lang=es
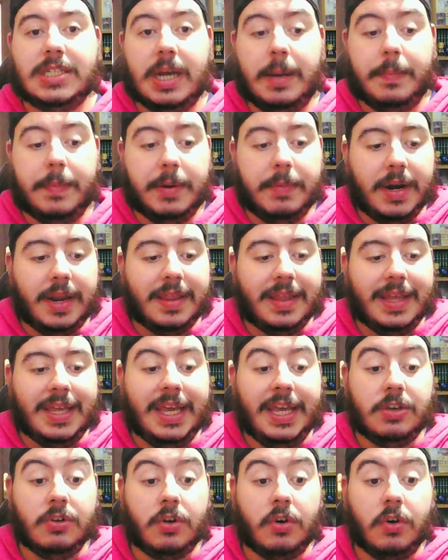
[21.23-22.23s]
La primera de
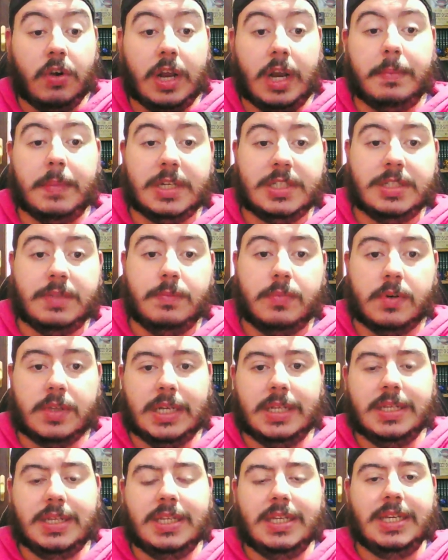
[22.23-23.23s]
ellas, yo creo que la más
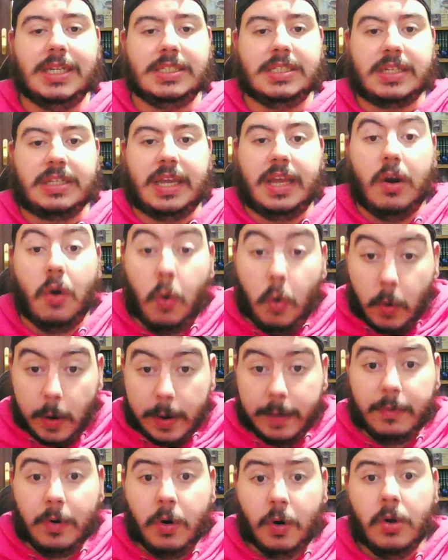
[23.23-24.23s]
importante, y es que el
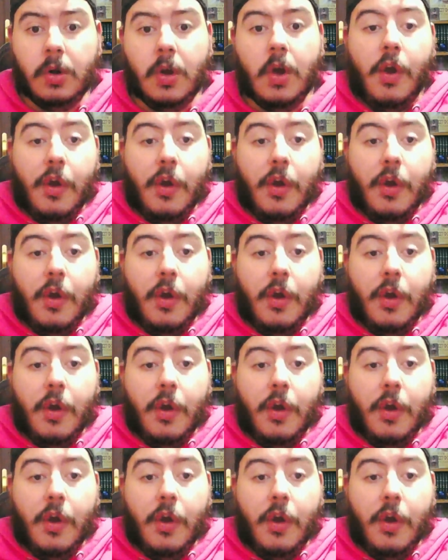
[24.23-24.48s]
juego